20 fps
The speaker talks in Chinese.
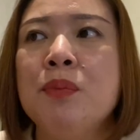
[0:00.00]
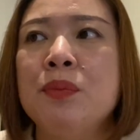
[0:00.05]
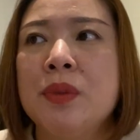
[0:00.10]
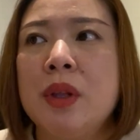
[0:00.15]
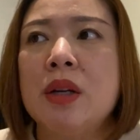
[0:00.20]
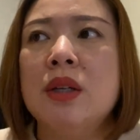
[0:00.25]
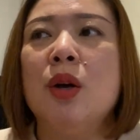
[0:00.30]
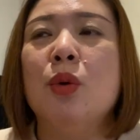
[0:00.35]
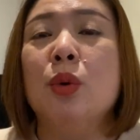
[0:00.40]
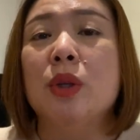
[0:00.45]

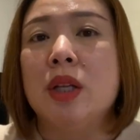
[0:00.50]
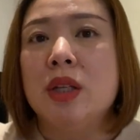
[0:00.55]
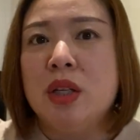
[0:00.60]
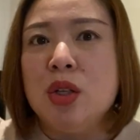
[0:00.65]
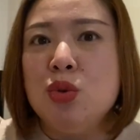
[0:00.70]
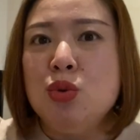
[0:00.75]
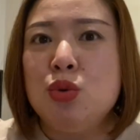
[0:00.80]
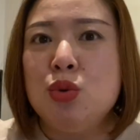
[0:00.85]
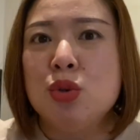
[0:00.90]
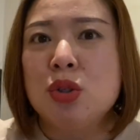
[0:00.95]
当然，我的
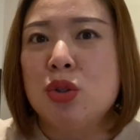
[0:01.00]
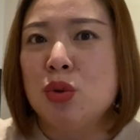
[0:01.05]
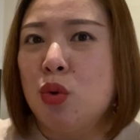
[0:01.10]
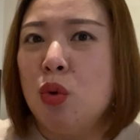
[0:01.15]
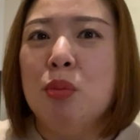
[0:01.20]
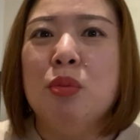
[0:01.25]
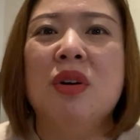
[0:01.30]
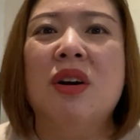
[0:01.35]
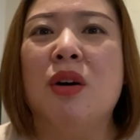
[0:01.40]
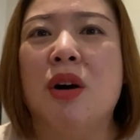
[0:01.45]
邻居是
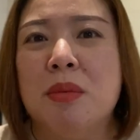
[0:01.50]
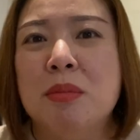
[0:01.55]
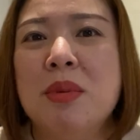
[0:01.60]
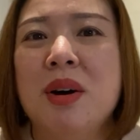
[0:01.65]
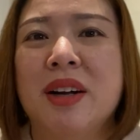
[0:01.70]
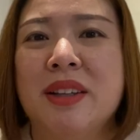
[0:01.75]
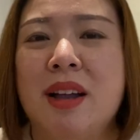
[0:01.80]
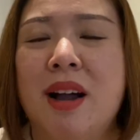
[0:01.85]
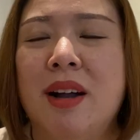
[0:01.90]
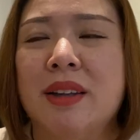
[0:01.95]
功不可
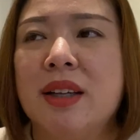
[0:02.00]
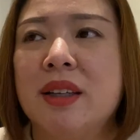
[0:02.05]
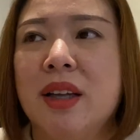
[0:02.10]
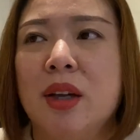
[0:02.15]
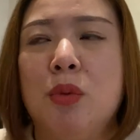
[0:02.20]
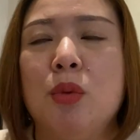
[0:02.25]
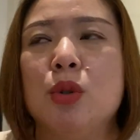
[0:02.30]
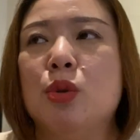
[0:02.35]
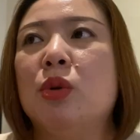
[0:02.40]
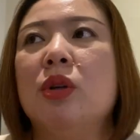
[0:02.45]
没的啊，他
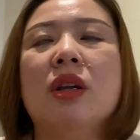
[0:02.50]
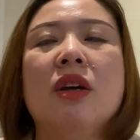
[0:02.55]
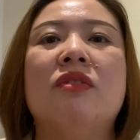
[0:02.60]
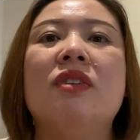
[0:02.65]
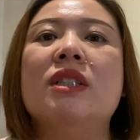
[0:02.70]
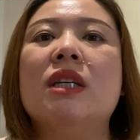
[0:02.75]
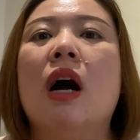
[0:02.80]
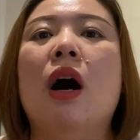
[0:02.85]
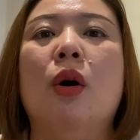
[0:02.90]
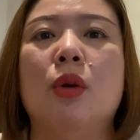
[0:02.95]
给我做了一个
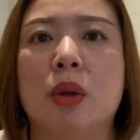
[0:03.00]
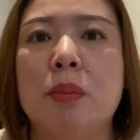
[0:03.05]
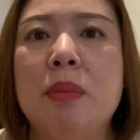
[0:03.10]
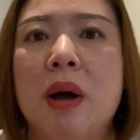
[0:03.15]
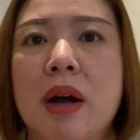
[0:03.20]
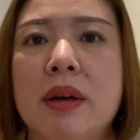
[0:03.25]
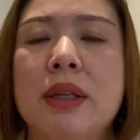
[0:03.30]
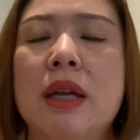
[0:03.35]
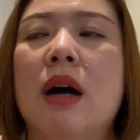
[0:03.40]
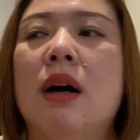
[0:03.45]
非常好的
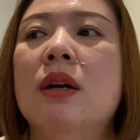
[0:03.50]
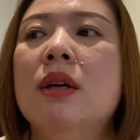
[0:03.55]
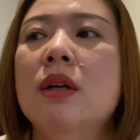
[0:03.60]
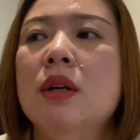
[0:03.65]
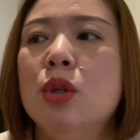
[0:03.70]
榜样，